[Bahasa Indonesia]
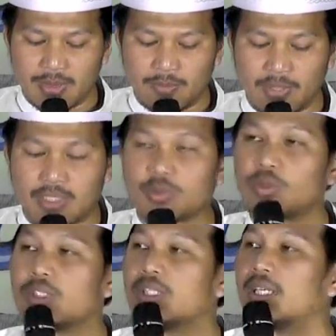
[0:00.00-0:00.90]

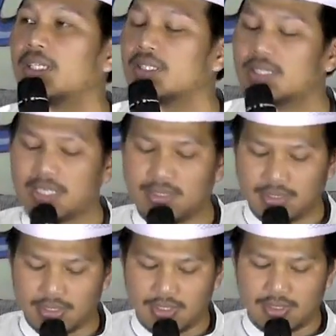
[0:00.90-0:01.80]
dimaksud dengan
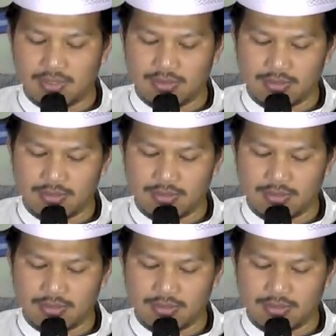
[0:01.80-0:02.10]
santri.